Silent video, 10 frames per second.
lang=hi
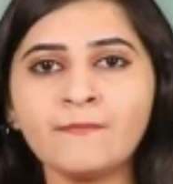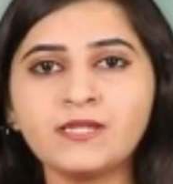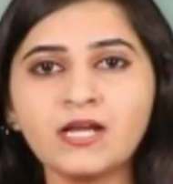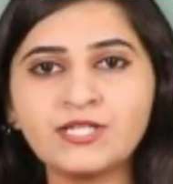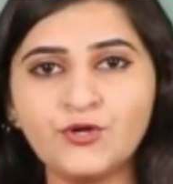आज
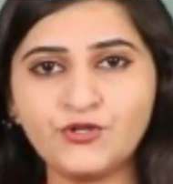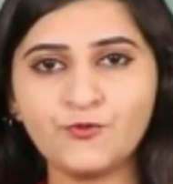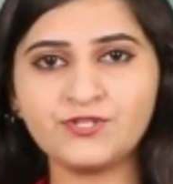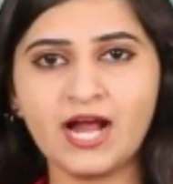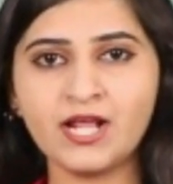तक
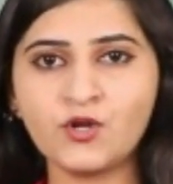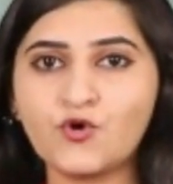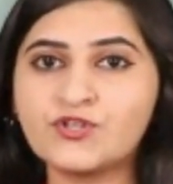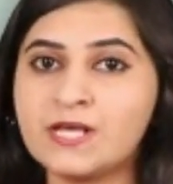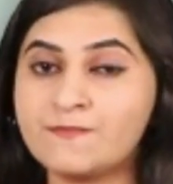यूट्यूब चैनल
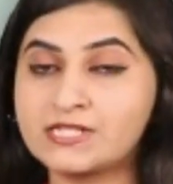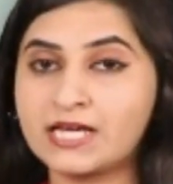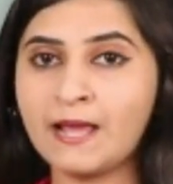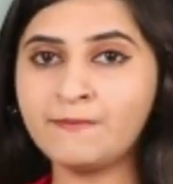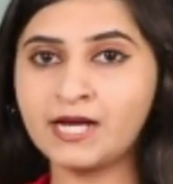को
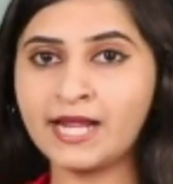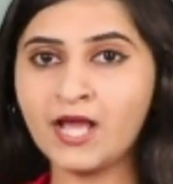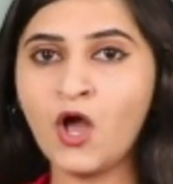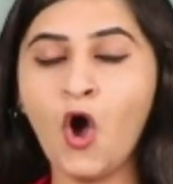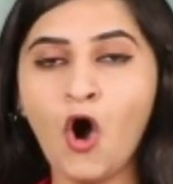सब्सक्राइब करें
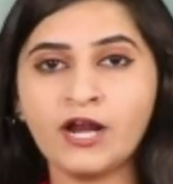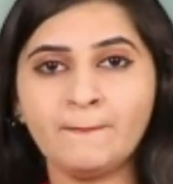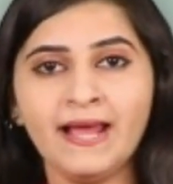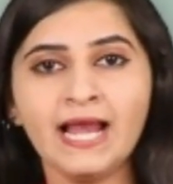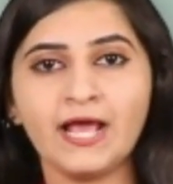और
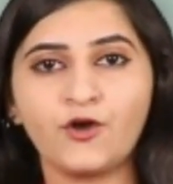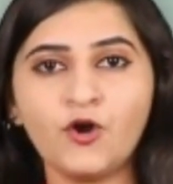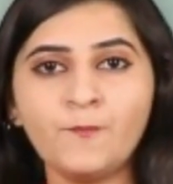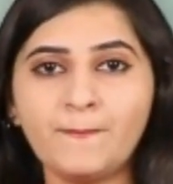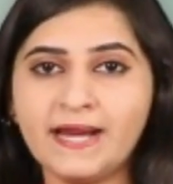बेल
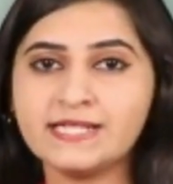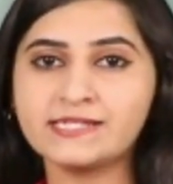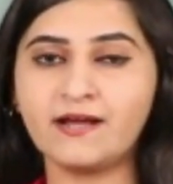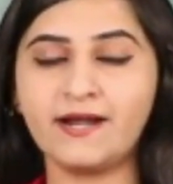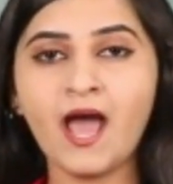आइकॉन
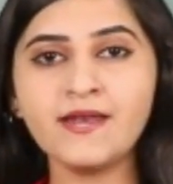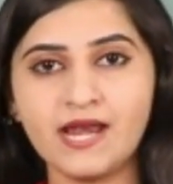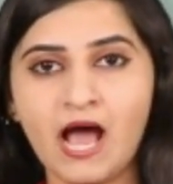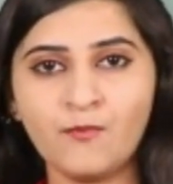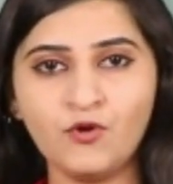प्रेस करना
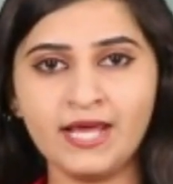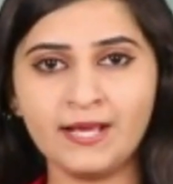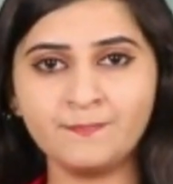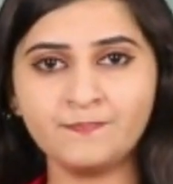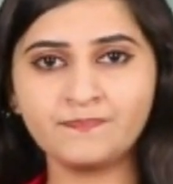ना भूलें
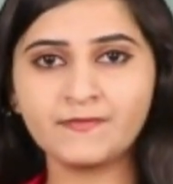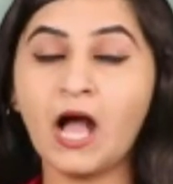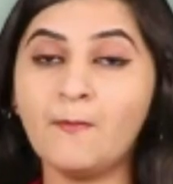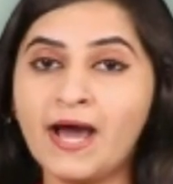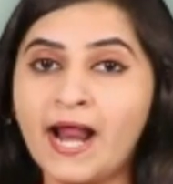
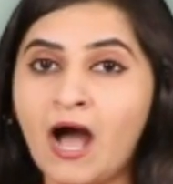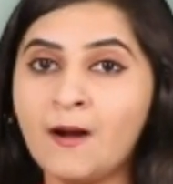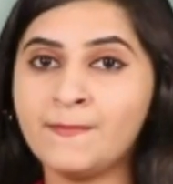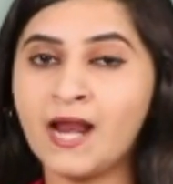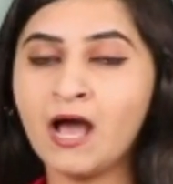हमारा
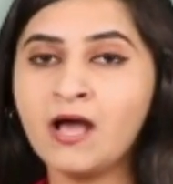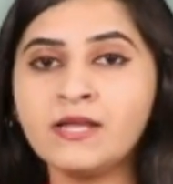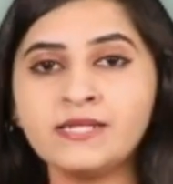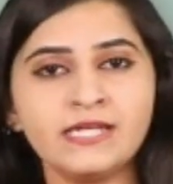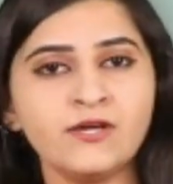अपना
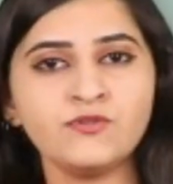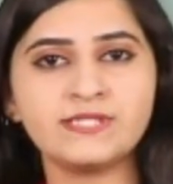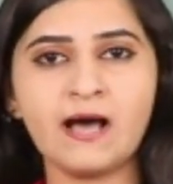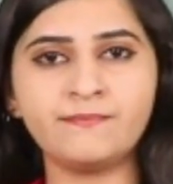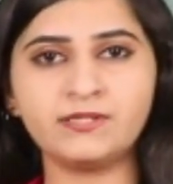
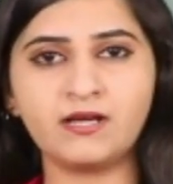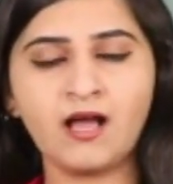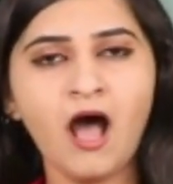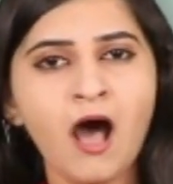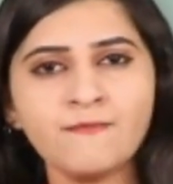न्यूज आप
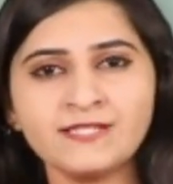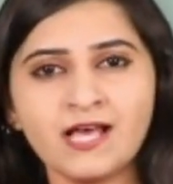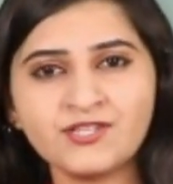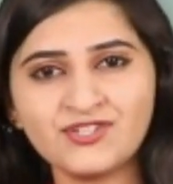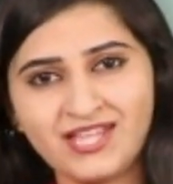तक अब
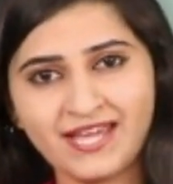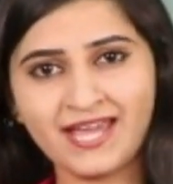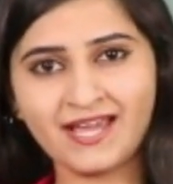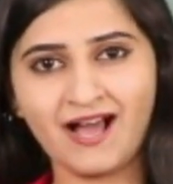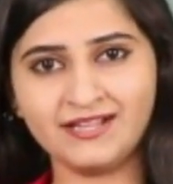सच
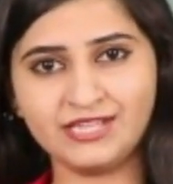देखेगा